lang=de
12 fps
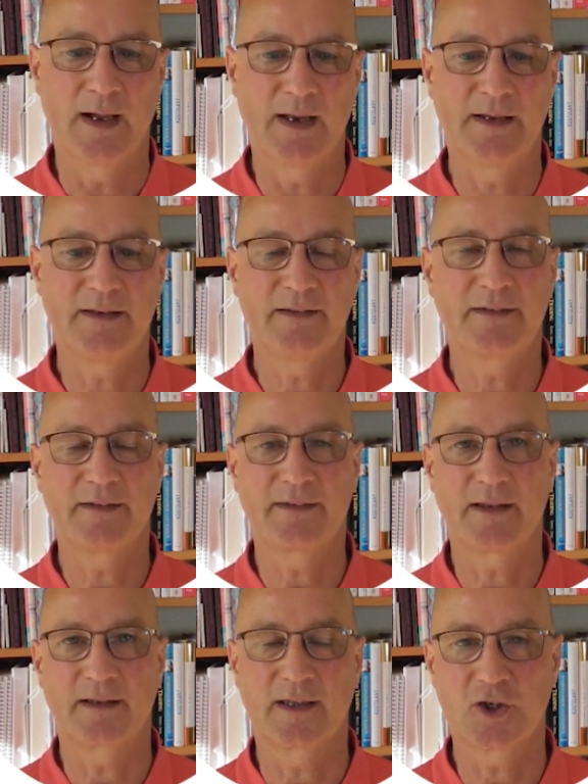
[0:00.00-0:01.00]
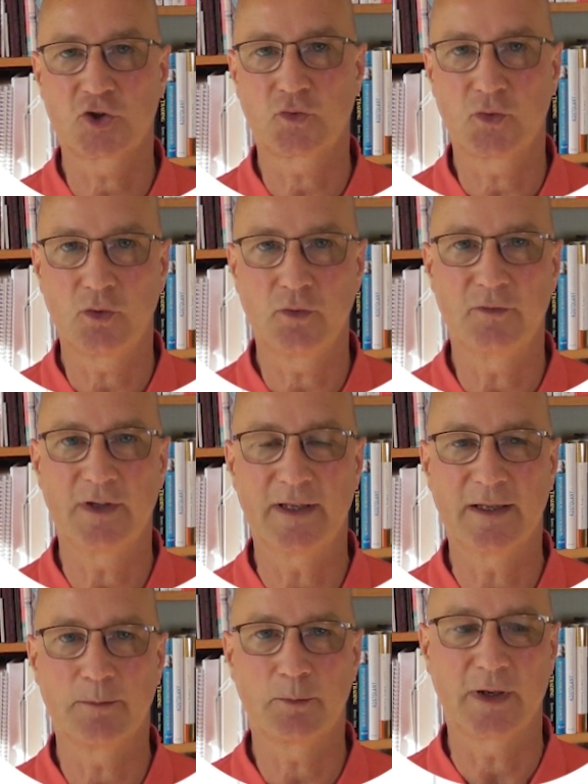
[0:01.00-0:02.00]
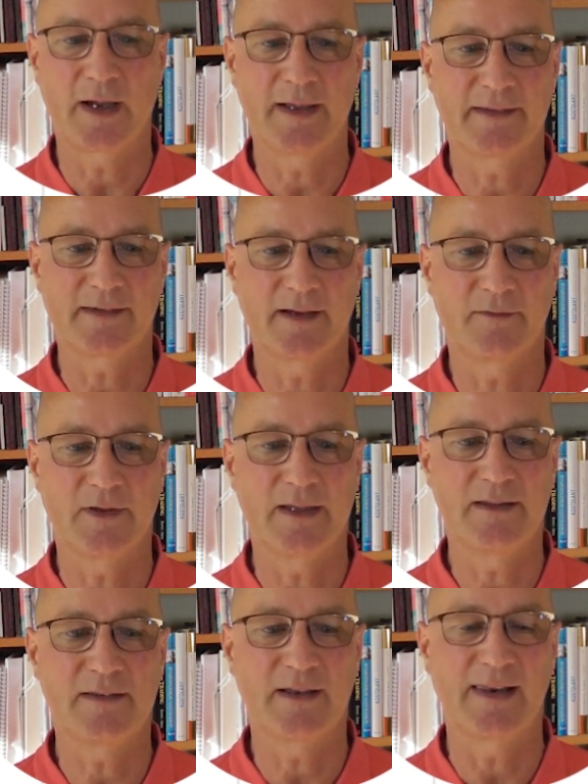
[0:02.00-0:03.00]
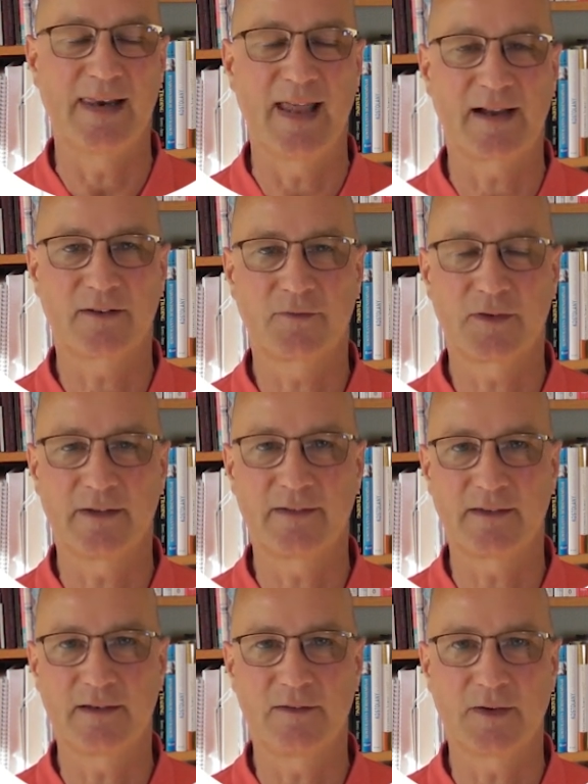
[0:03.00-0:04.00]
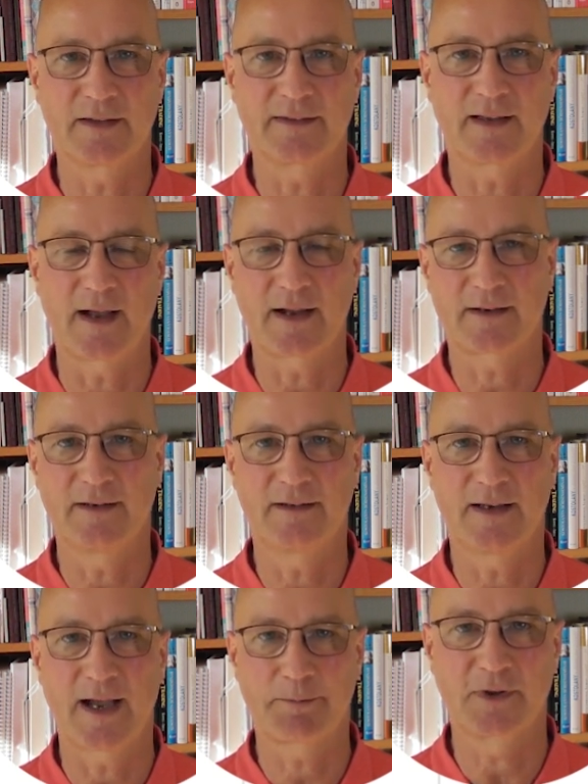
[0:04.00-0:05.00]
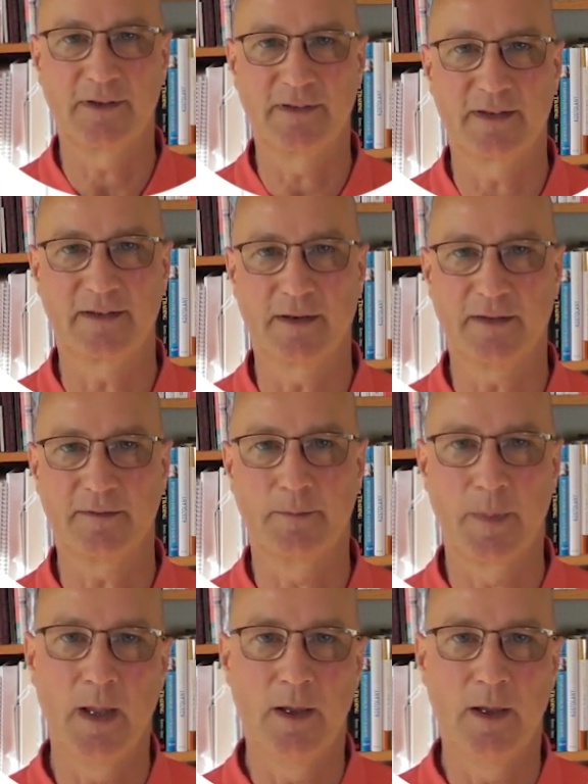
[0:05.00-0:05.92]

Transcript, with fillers: Allerdings ist der Cashflow, wie eben bereits erwähnt, ja langfristig vertraglich abgesichert.